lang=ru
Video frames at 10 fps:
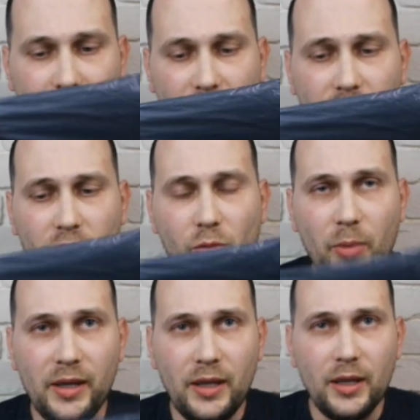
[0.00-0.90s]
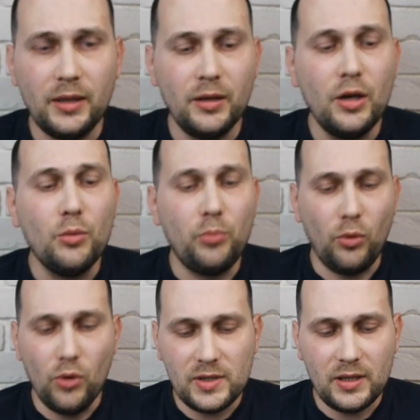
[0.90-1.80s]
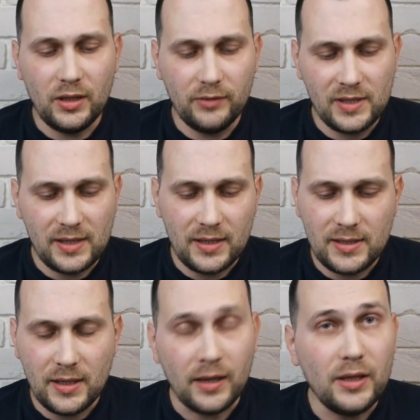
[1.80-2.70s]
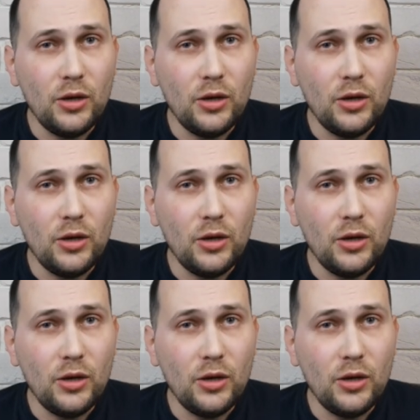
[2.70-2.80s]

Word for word: этого пакета просто на высоте.